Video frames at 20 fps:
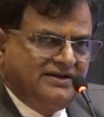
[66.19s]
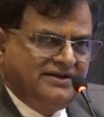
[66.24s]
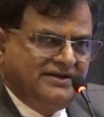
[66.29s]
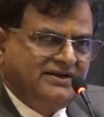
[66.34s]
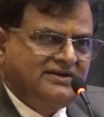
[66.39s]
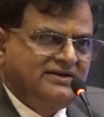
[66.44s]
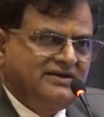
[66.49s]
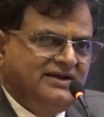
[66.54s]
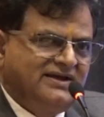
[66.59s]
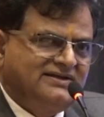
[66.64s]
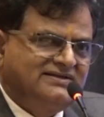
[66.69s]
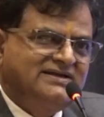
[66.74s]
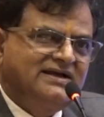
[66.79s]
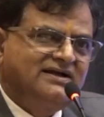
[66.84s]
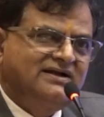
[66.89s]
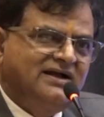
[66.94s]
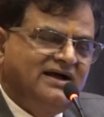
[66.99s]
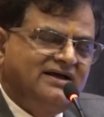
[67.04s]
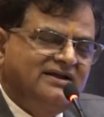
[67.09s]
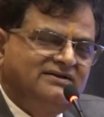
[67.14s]
एक ऐसा
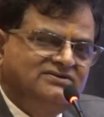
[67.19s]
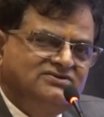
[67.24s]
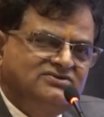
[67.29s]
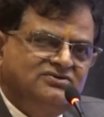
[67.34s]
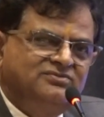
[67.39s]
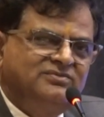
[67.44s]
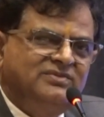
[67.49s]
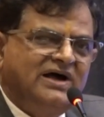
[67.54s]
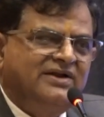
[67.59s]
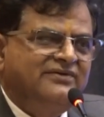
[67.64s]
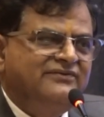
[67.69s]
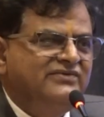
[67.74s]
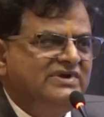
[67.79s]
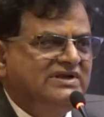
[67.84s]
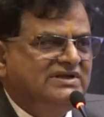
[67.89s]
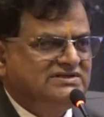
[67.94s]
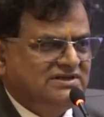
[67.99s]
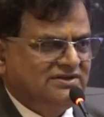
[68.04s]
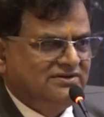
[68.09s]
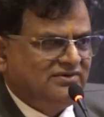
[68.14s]
कार्य जो
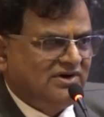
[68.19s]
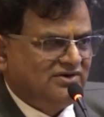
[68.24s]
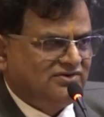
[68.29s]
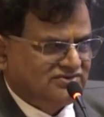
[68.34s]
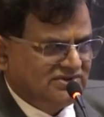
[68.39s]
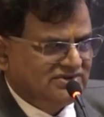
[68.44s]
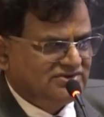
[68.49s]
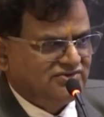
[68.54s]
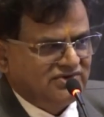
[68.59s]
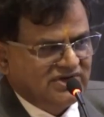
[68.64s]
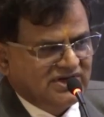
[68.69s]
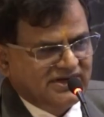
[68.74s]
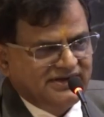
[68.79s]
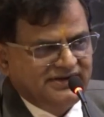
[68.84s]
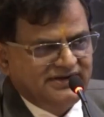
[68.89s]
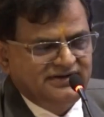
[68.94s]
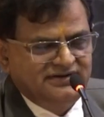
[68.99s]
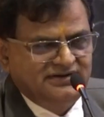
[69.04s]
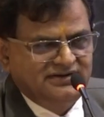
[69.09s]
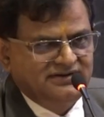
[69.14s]
मानवीय सेवाओं से जुड़ा
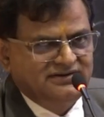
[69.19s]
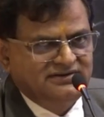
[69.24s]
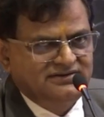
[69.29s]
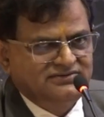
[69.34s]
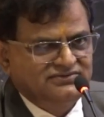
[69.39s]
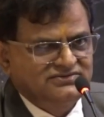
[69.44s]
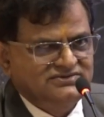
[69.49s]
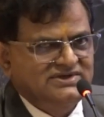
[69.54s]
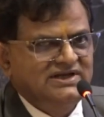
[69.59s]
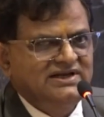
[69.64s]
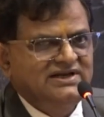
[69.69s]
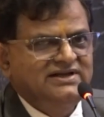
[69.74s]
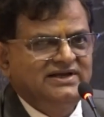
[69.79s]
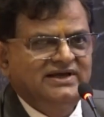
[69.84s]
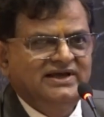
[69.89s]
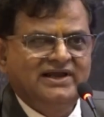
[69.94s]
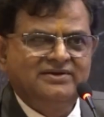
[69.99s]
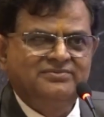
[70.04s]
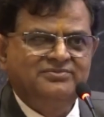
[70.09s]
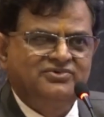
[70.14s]
है उसके
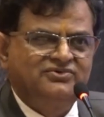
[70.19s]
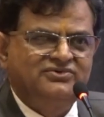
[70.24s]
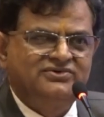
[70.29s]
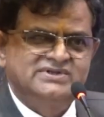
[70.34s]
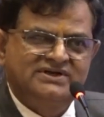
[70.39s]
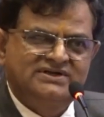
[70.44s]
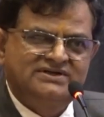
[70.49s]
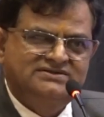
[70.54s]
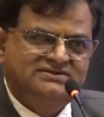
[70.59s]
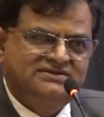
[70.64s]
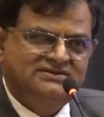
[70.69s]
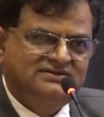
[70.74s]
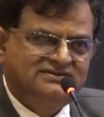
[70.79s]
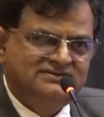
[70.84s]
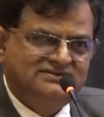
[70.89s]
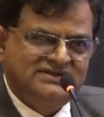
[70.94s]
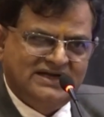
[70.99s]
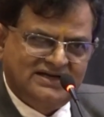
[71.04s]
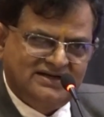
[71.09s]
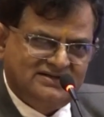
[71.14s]
लिए हेल्प यू ट्रस्ट
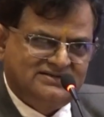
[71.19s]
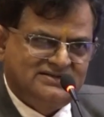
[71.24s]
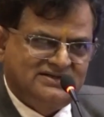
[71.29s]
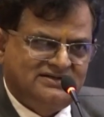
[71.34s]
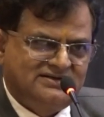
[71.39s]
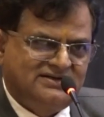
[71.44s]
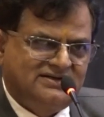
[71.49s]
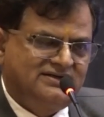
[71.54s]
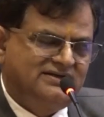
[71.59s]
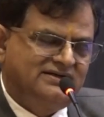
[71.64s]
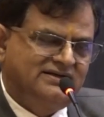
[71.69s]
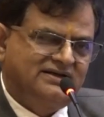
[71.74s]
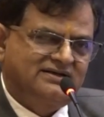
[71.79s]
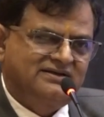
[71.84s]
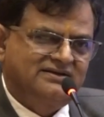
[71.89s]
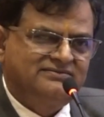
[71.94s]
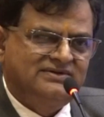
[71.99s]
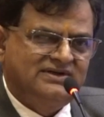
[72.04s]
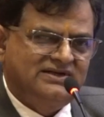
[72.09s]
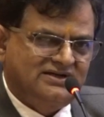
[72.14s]
जाना जा रहा है न
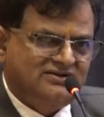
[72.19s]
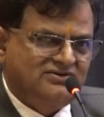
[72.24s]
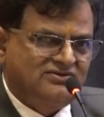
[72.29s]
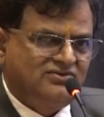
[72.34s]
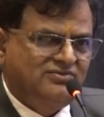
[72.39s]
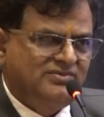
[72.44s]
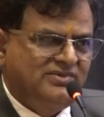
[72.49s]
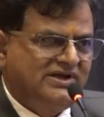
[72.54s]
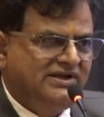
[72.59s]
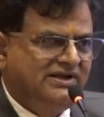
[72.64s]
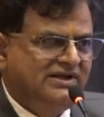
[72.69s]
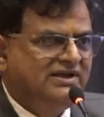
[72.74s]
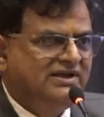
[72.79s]
केवल लखनऊ में